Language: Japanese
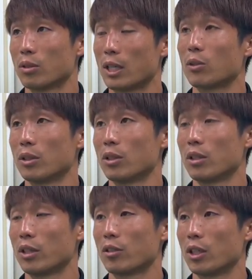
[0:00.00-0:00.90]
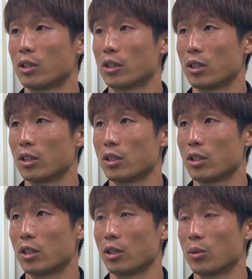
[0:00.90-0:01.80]
最後に陸がしっかり先
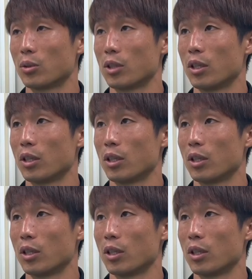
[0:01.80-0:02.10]
制点取っ